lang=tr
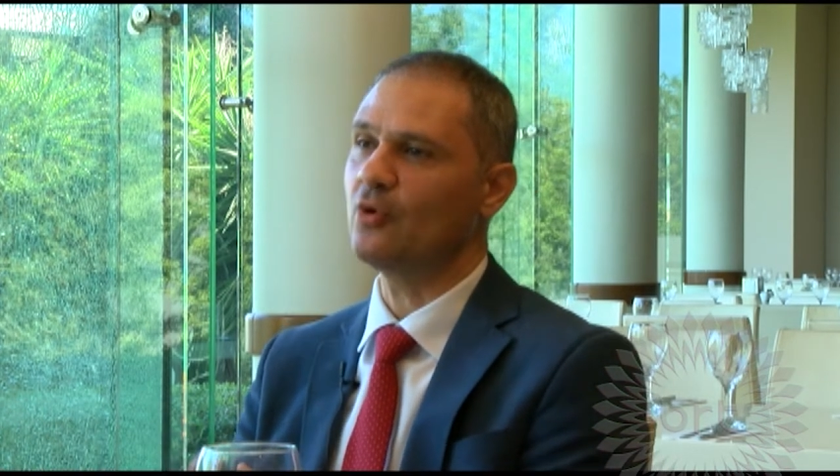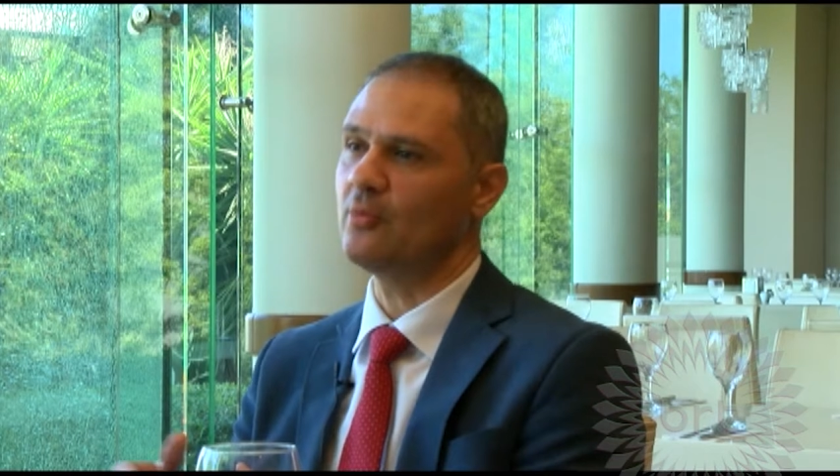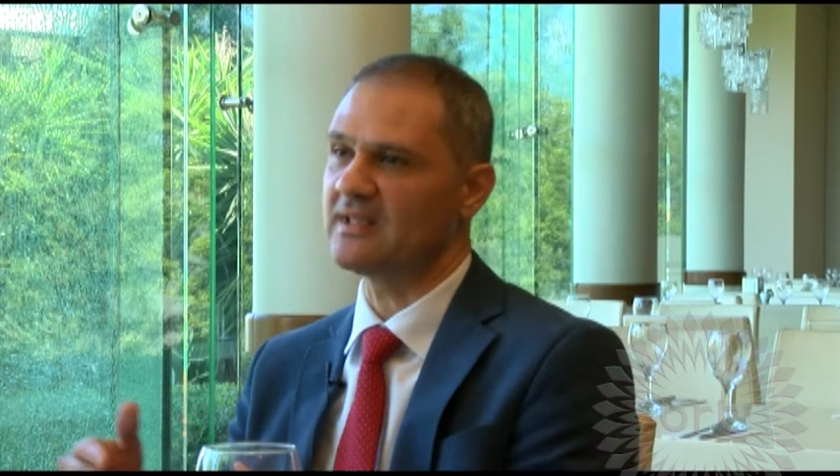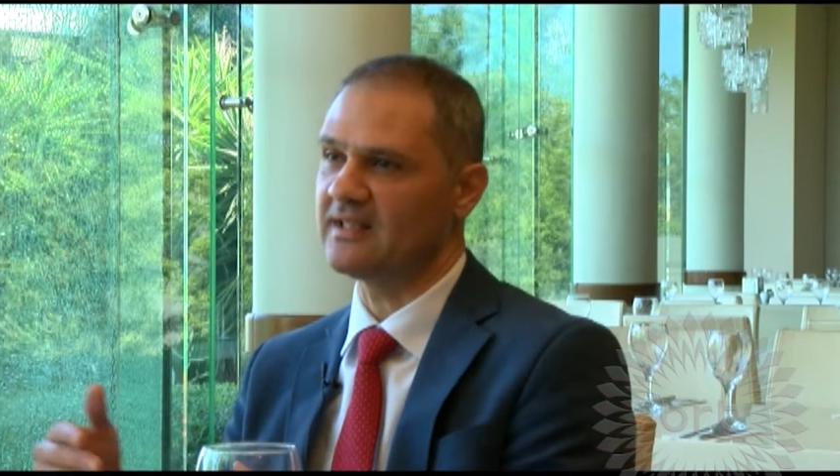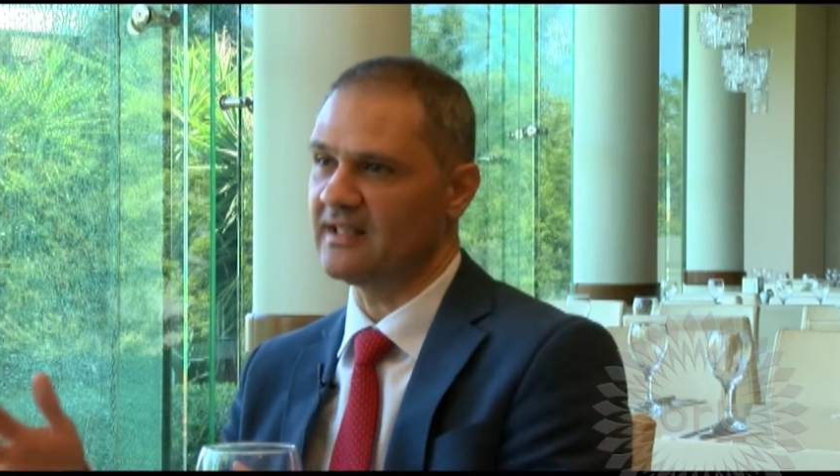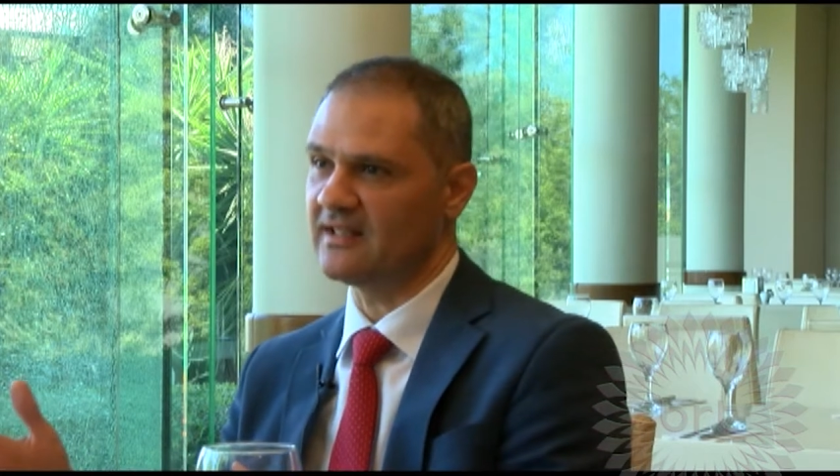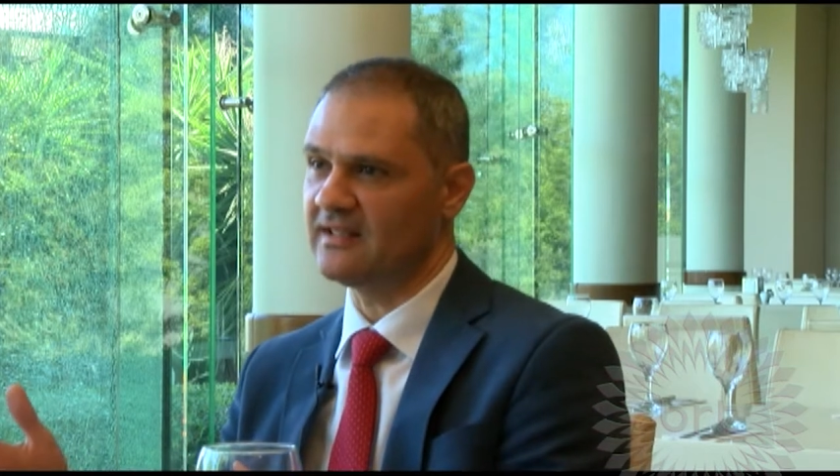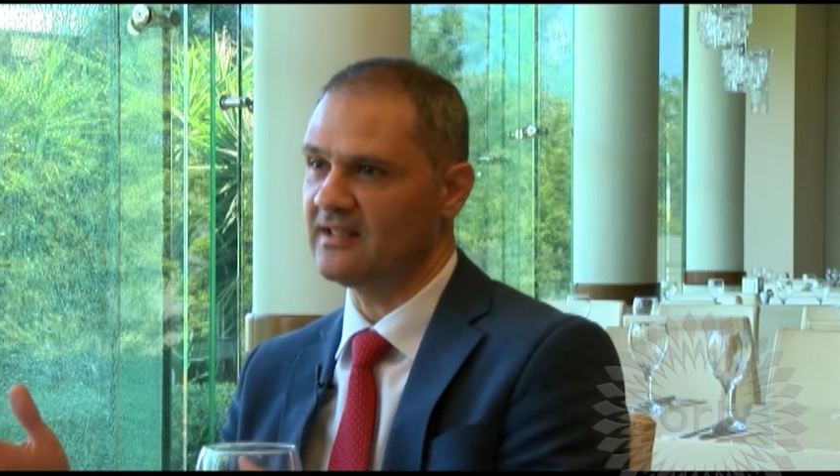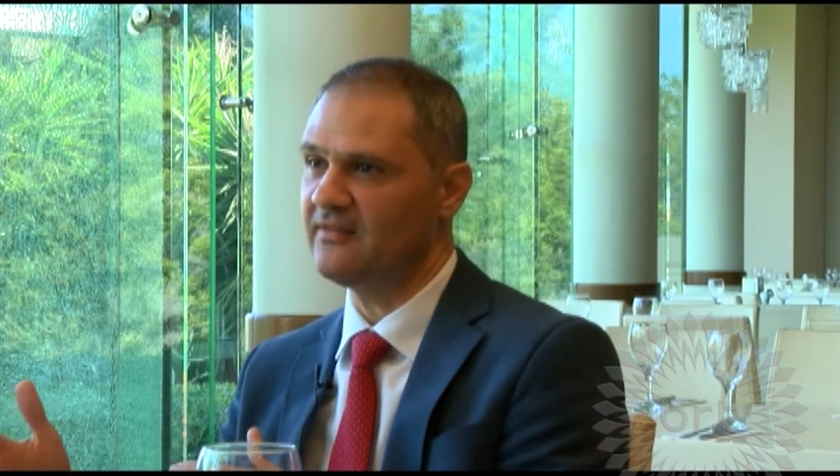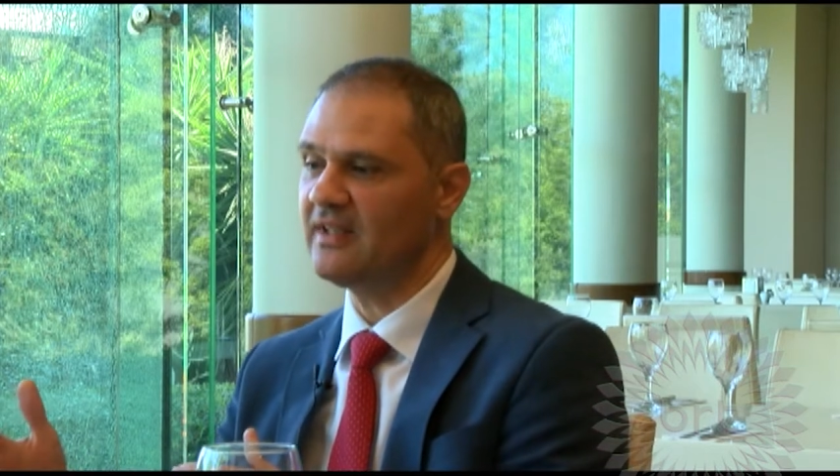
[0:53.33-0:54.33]
olması
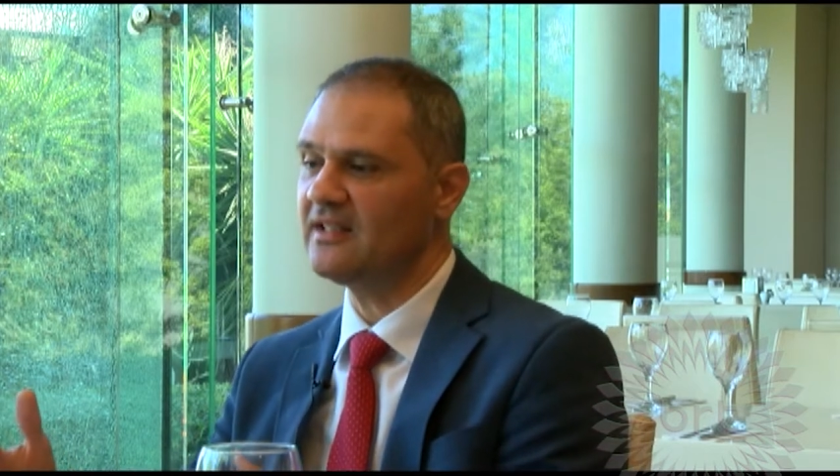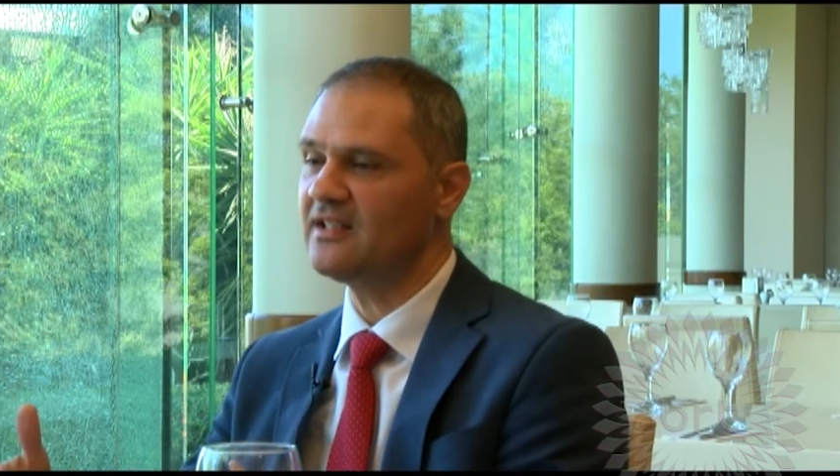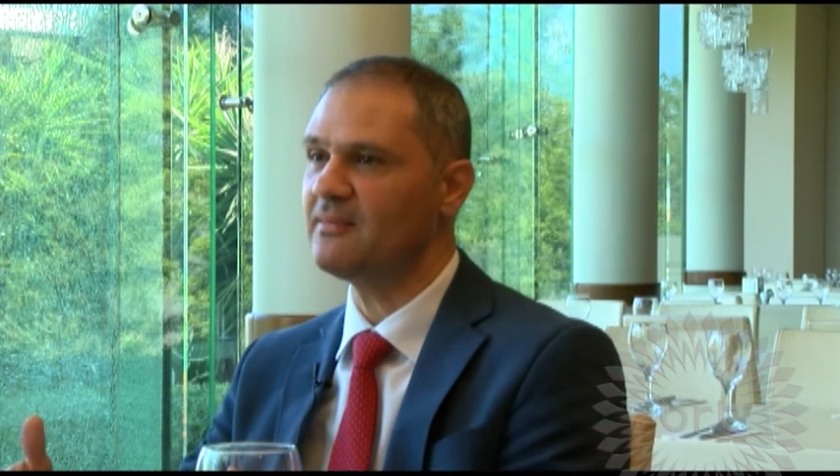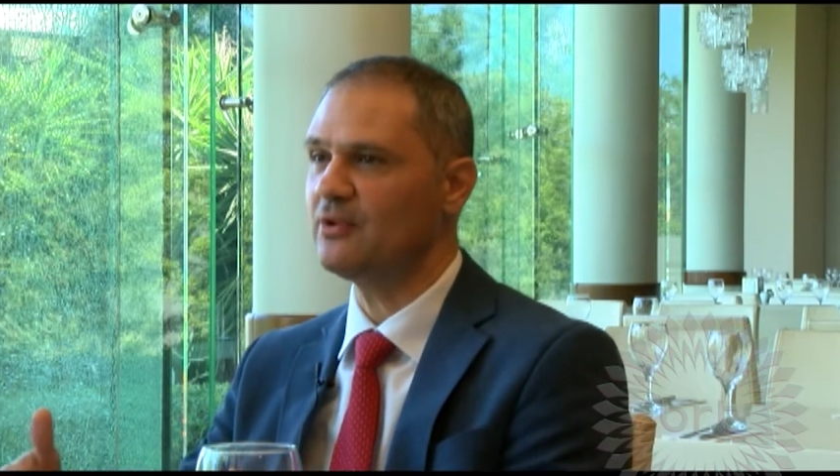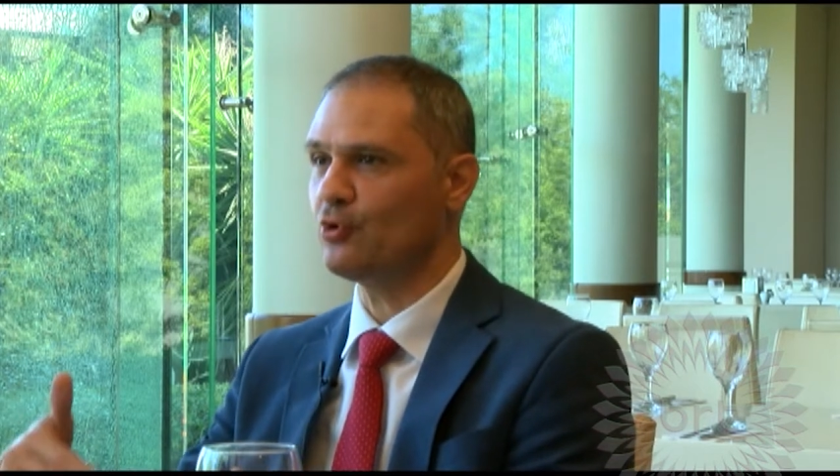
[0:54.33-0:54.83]
gerektiğini ve yatırıma